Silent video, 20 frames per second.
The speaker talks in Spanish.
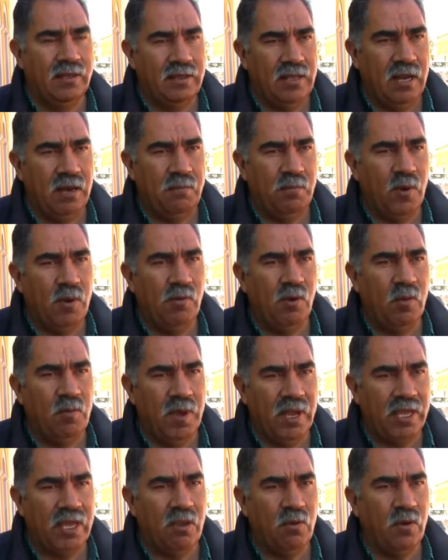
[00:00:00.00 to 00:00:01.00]
del pueblo
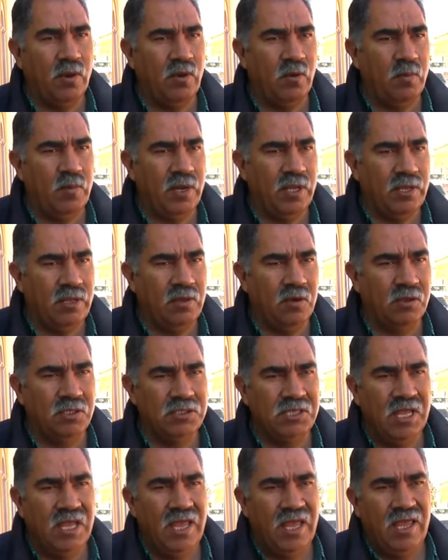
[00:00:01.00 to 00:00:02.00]
mágico en nombre de
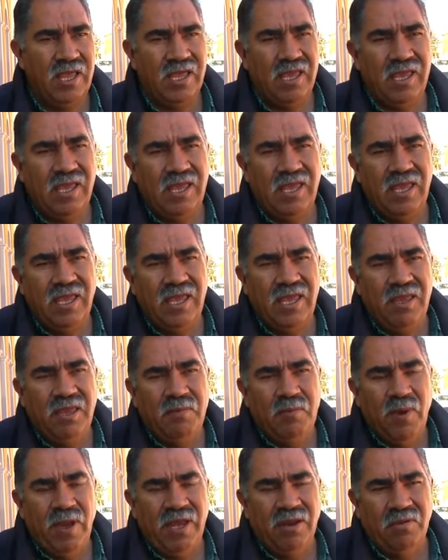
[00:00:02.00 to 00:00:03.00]
Dios.
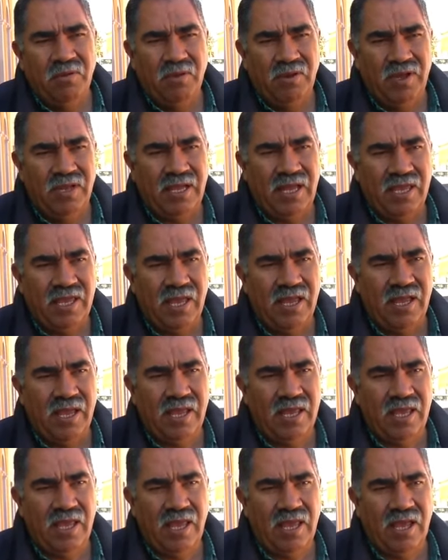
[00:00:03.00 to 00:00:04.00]
Y bueno, aquí
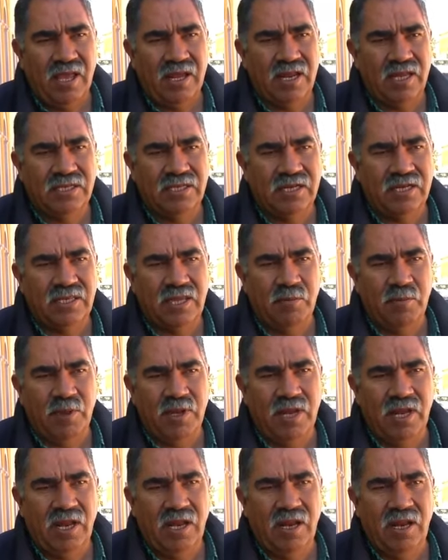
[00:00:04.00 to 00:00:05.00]
hay que agradecer
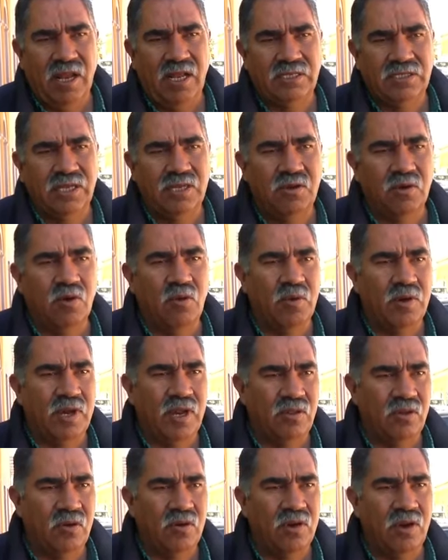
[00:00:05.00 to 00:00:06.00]
también al, señor
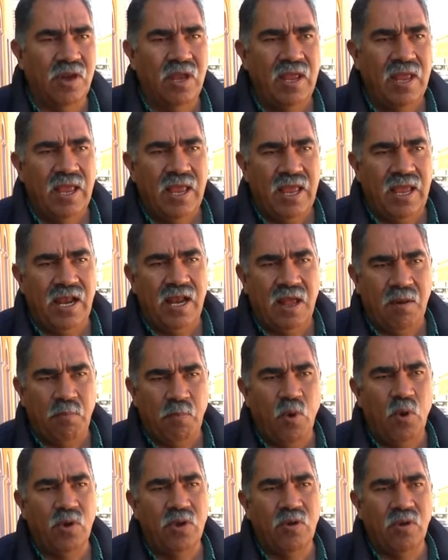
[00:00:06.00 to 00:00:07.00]
gobernador el
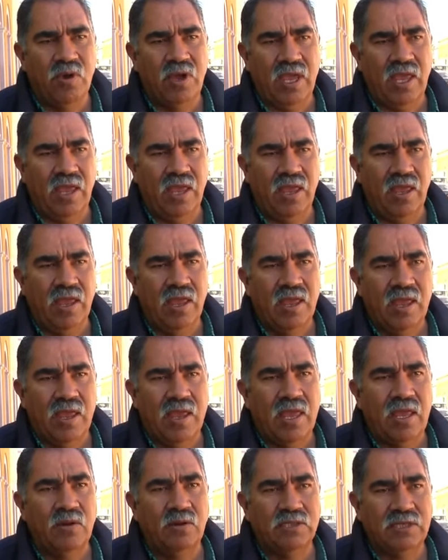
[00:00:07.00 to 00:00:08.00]
apoyo que,
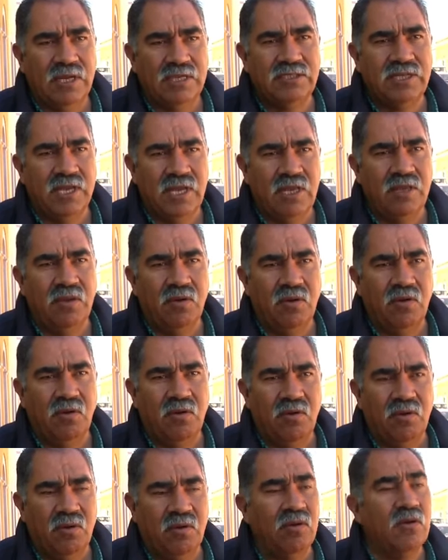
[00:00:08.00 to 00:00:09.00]
nos ha
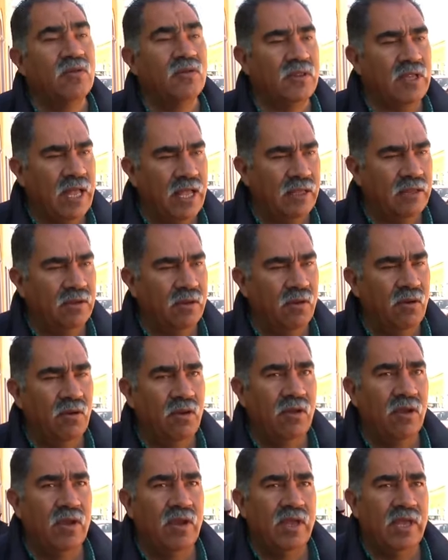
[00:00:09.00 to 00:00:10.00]
seguido dando.
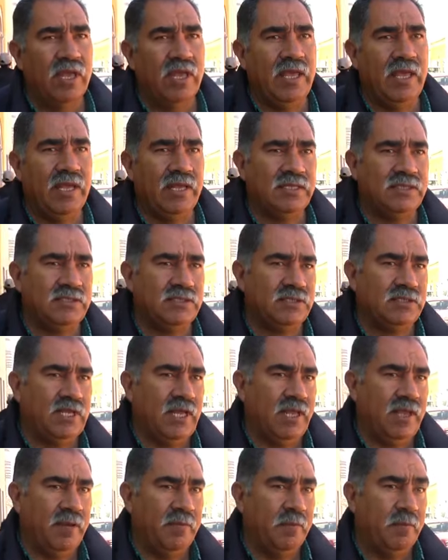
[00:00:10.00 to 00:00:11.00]

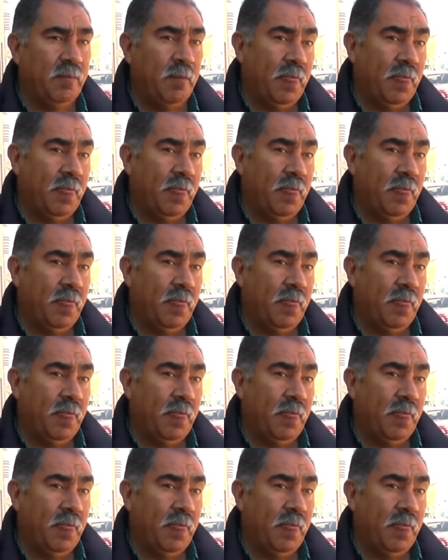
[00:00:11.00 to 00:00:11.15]
Este,